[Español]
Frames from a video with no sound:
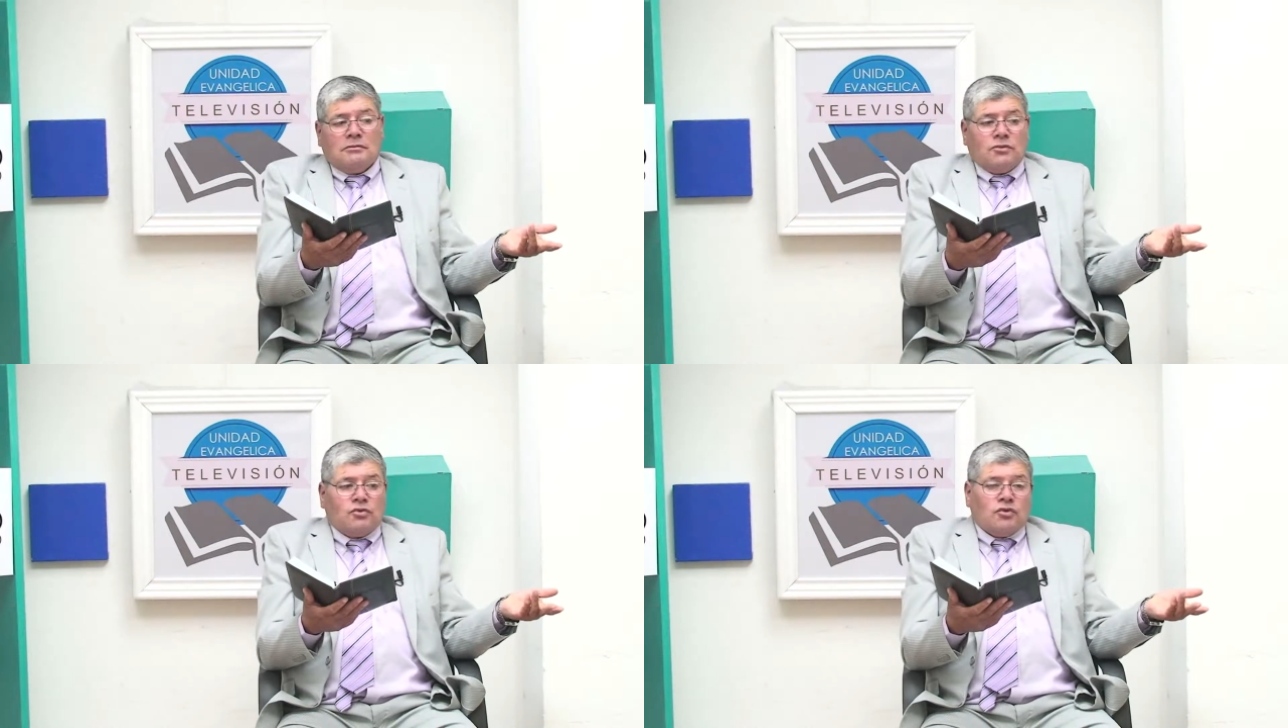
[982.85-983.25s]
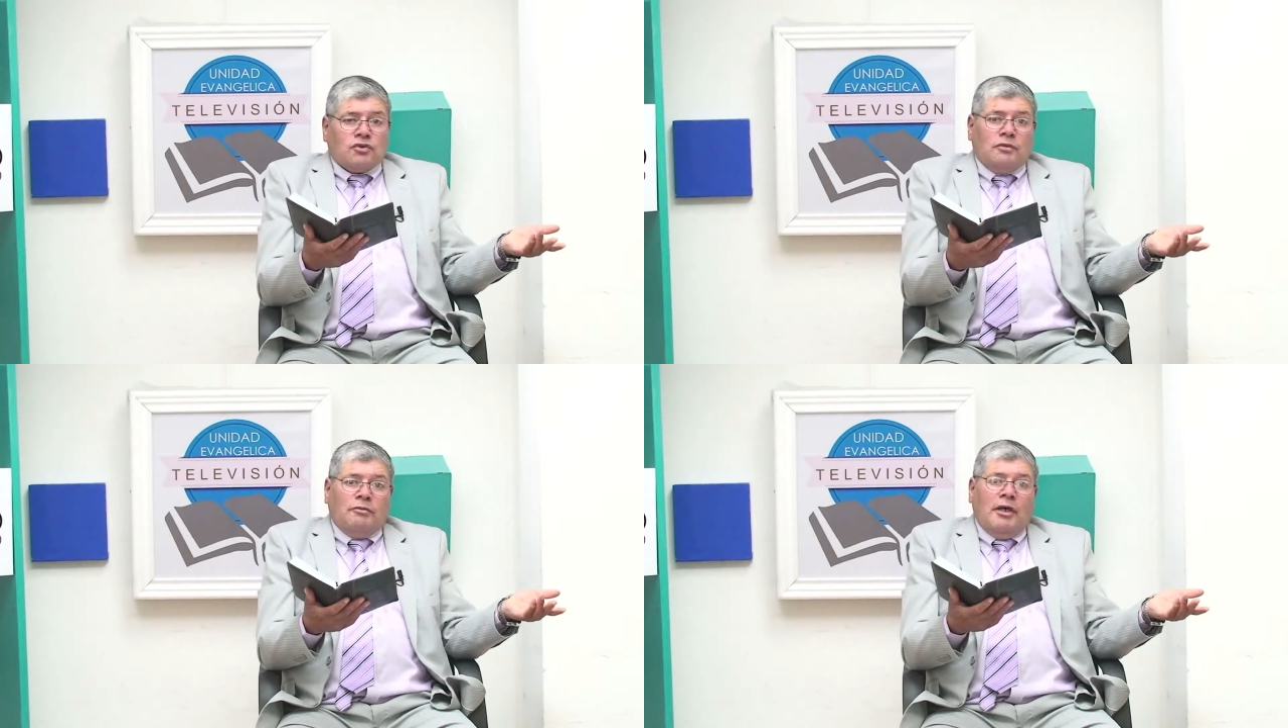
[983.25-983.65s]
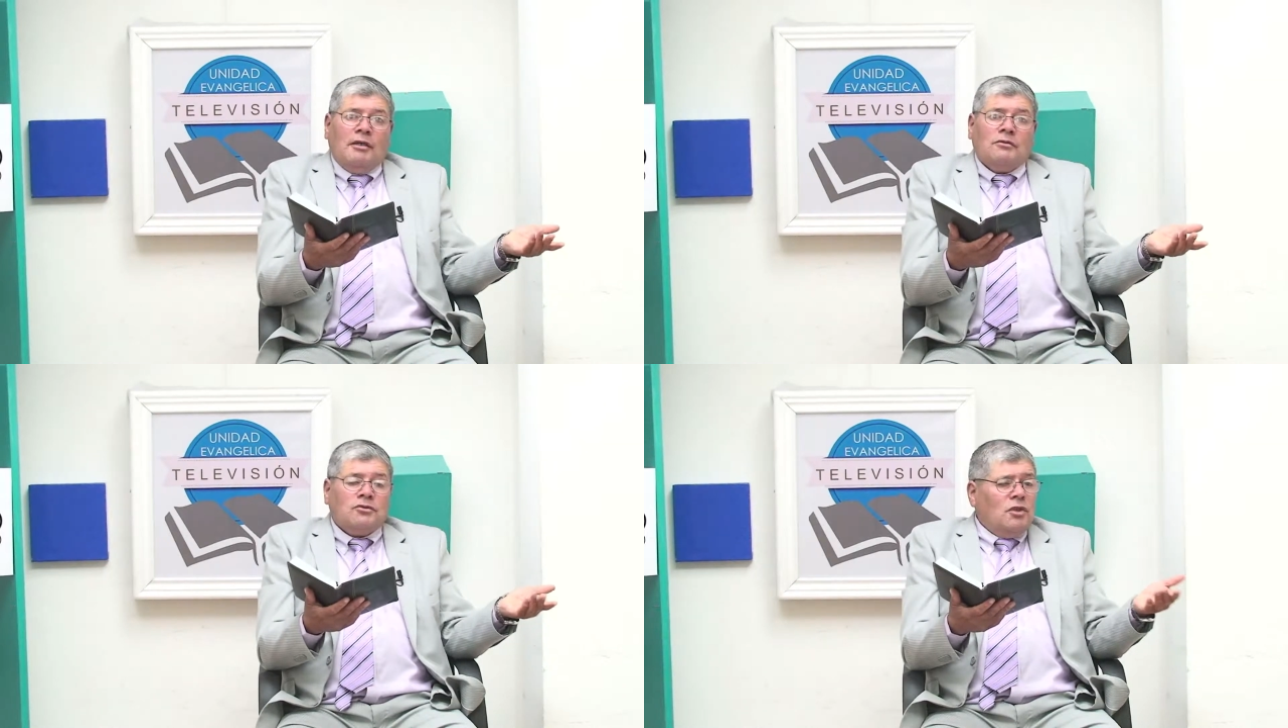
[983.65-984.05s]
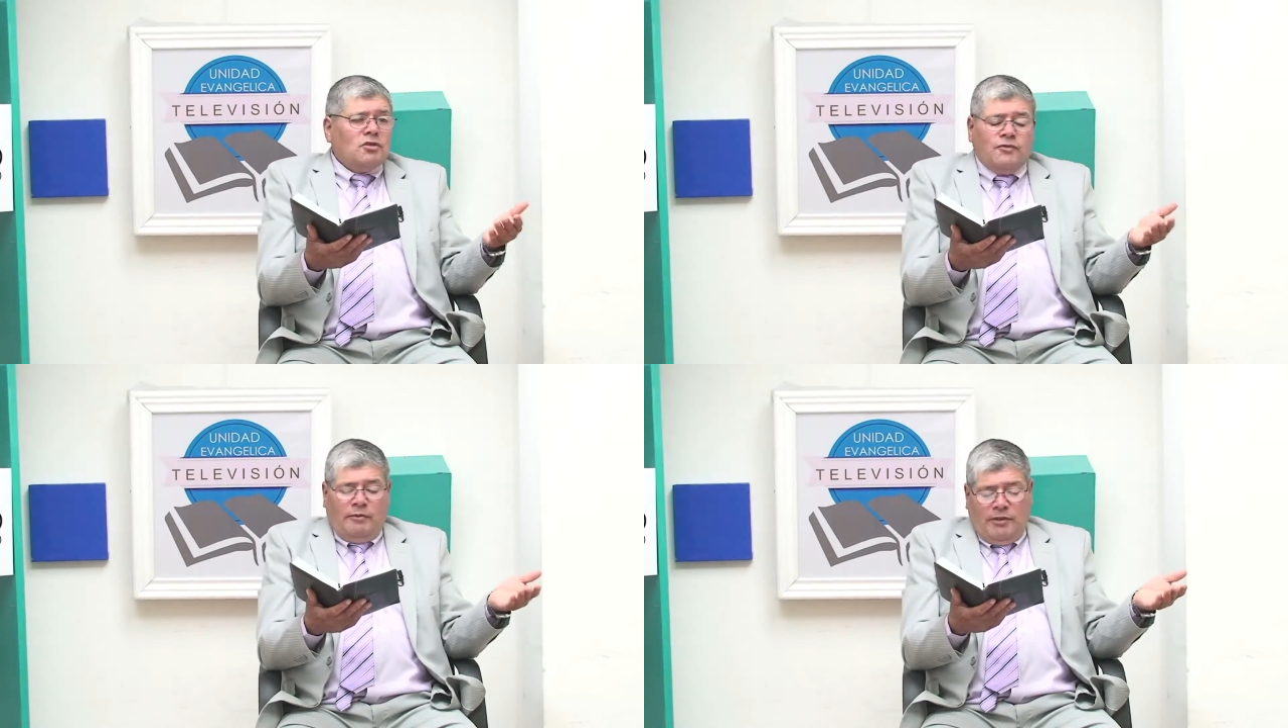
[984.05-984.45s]
sus hermanos, toda
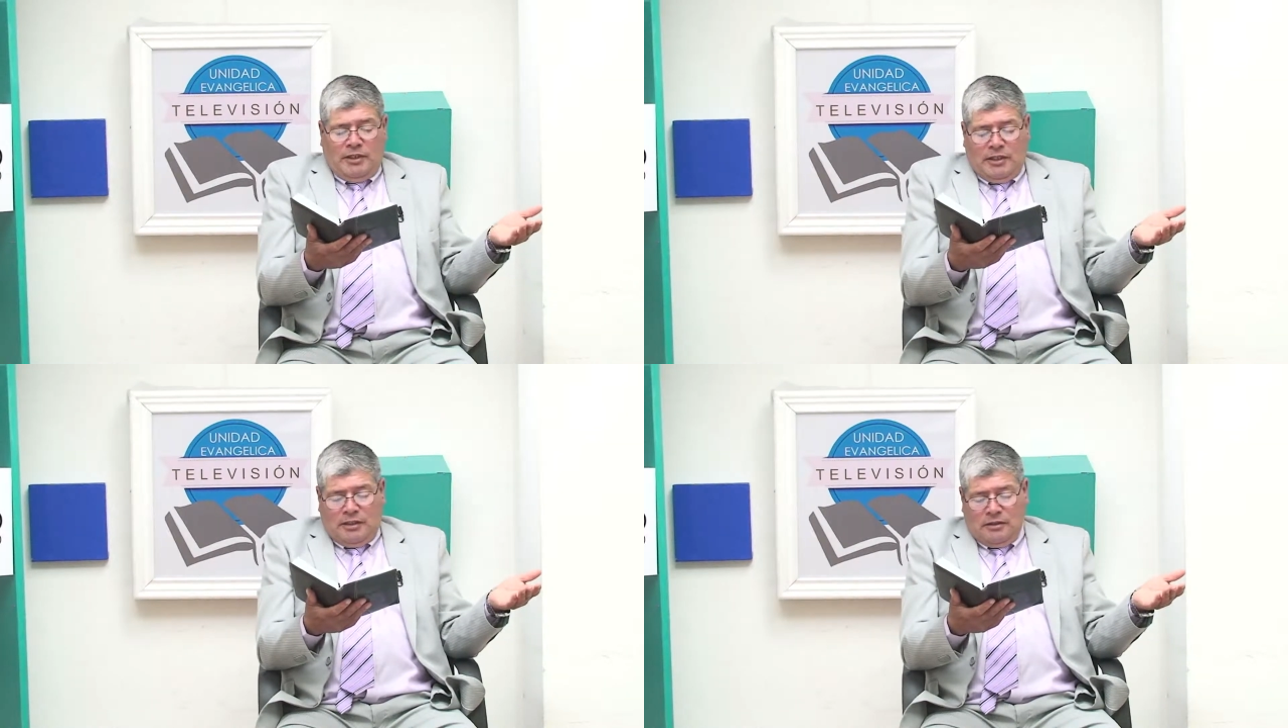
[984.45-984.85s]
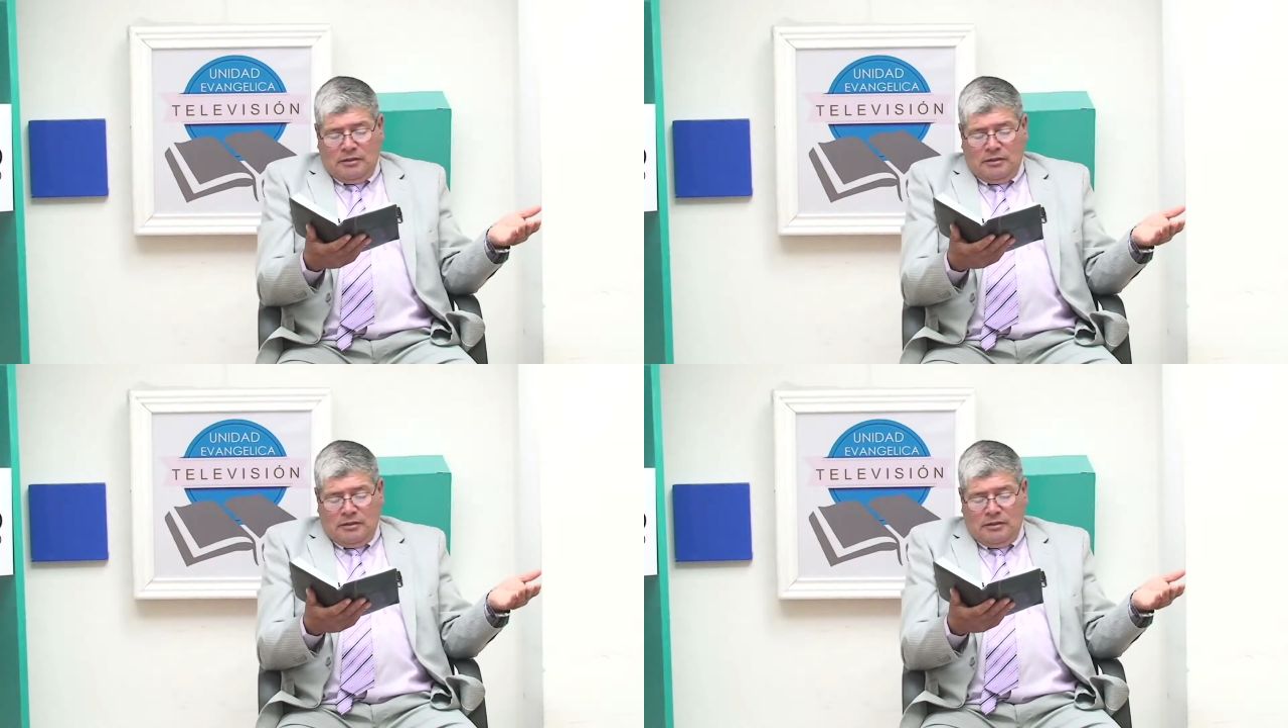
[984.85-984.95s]
su familia.